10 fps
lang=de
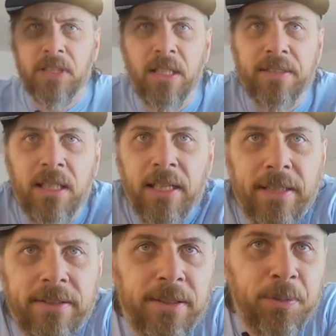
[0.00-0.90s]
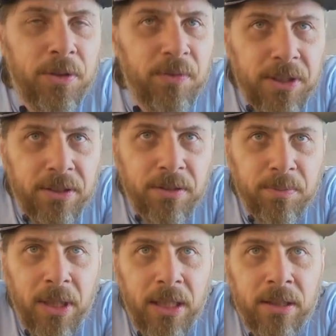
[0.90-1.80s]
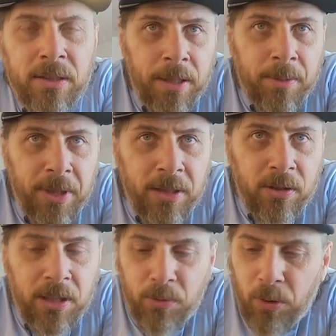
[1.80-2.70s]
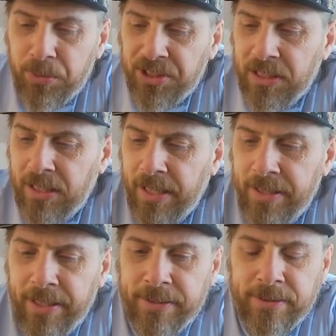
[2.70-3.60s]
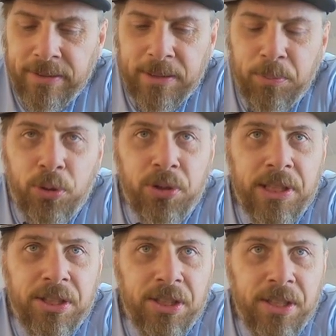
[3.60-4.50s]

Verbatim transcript: Als allererstes müssen wir jetzt mal den Bärlauch noch ein bisschen klein häckseln, dann püriere ich